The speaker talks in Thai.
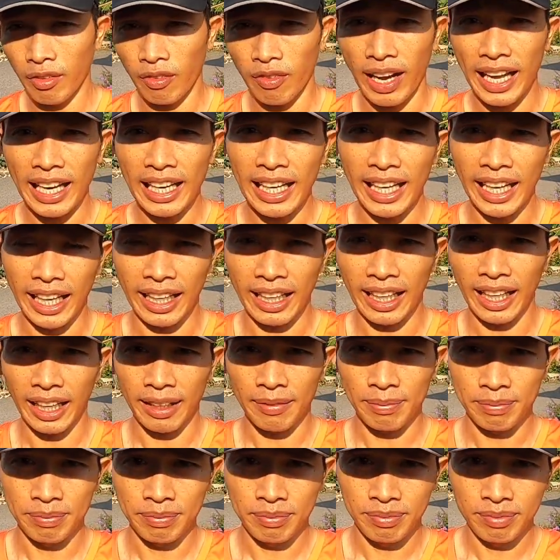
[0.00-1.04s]
ฟาสเหล็กนะค
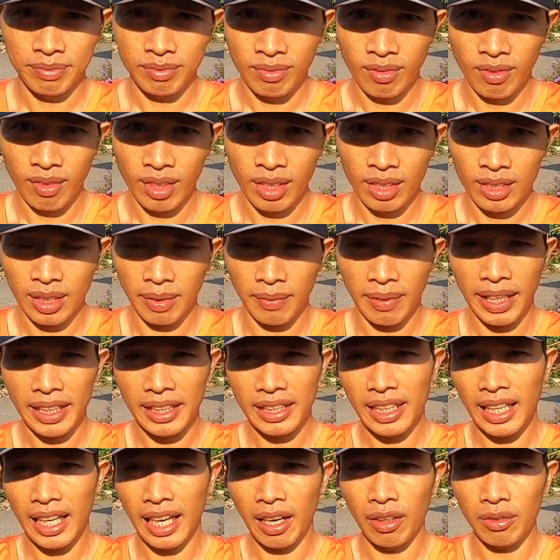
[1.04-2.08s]
รับ สัปดาห์
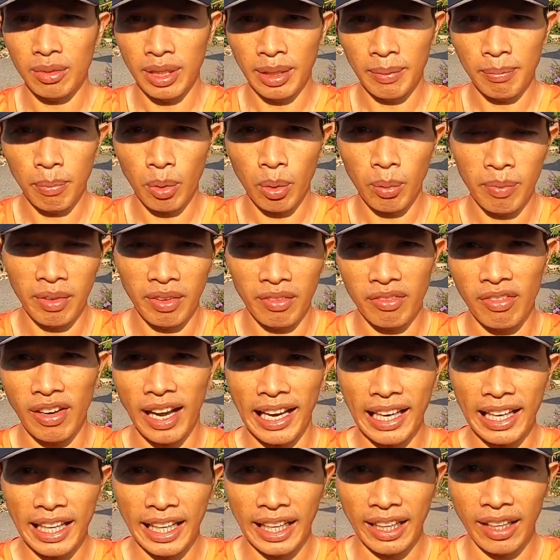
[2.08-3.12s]
ที่แล้วเทมโปเป็นฟา
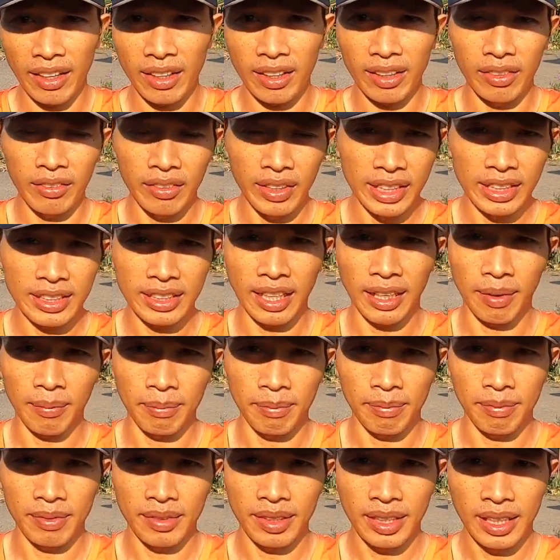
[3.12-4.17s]
สเหล็ก ก็คือวิ่งสลับ
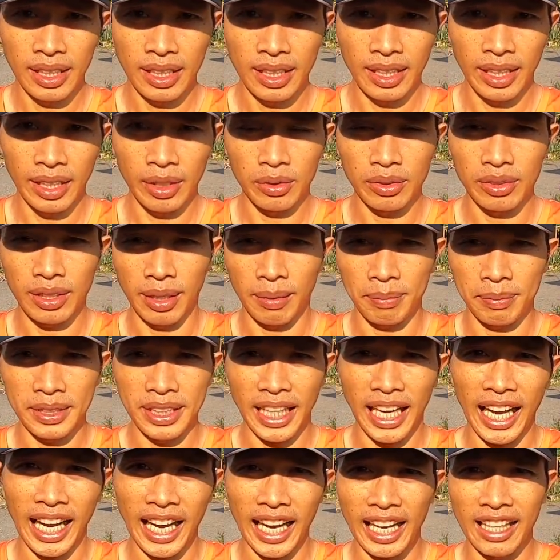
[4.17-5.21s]
เร็วสลับ
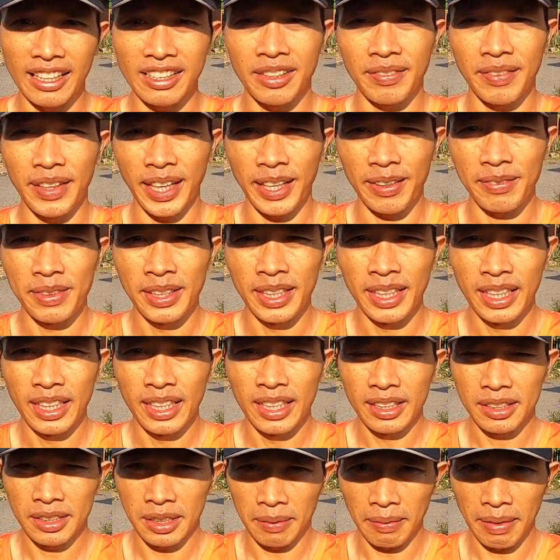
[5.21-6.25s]
ช้าใช่ไหมครับ
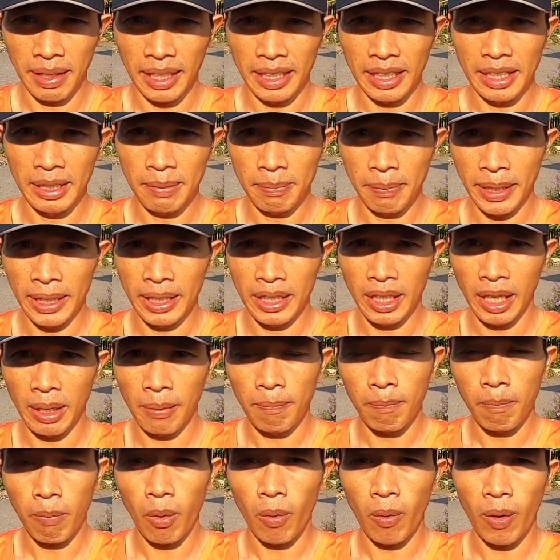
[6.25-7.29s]
สัปดาห์นี้เป็นเท
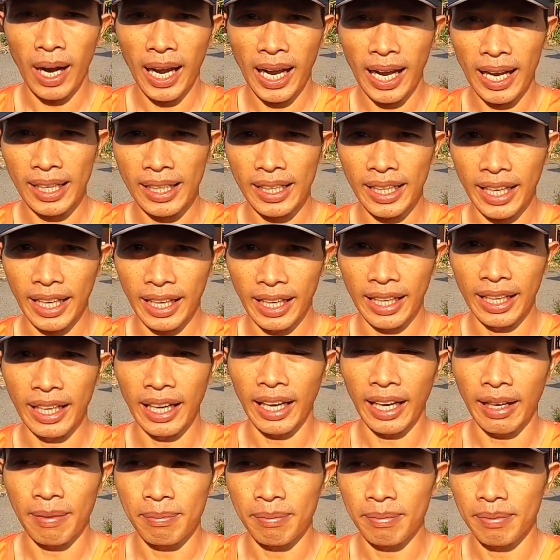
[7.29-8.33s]
มโป 5K
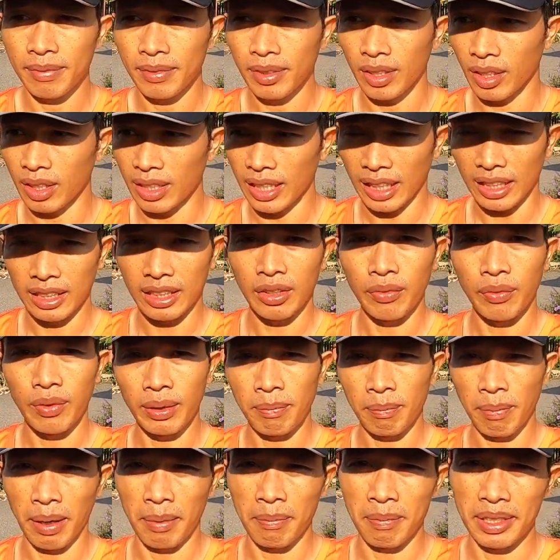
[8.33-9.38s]
นะครับ ก็อย่างที่วิ่
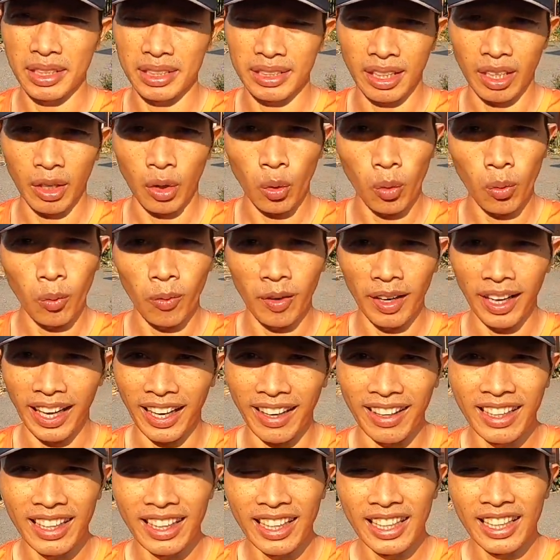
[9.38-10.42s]
งไปเมื่อสักครู่นะ
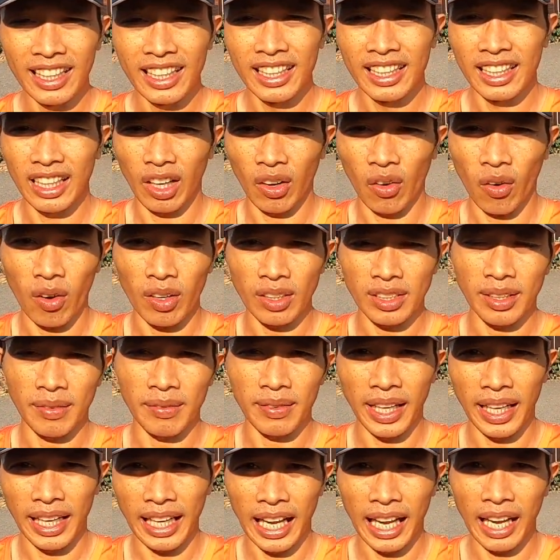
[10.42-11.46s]
ฮะ แล้วก็สัป
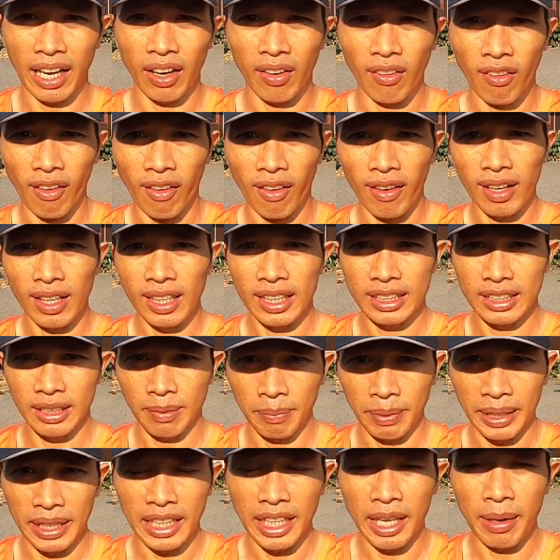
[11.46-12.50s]
ดาห์หน้าก็จะ
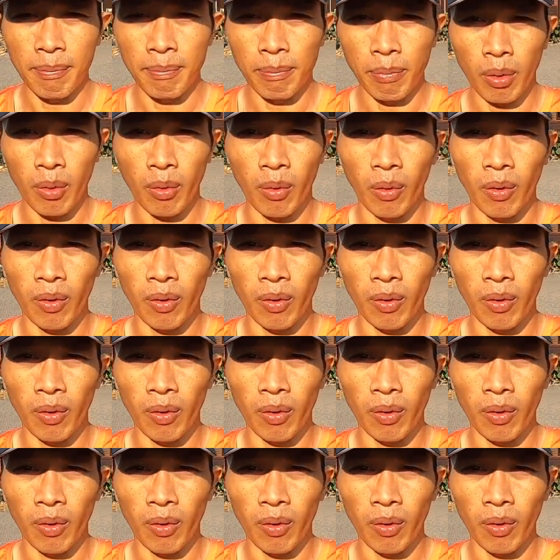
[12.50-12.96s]
เป็นเทมโป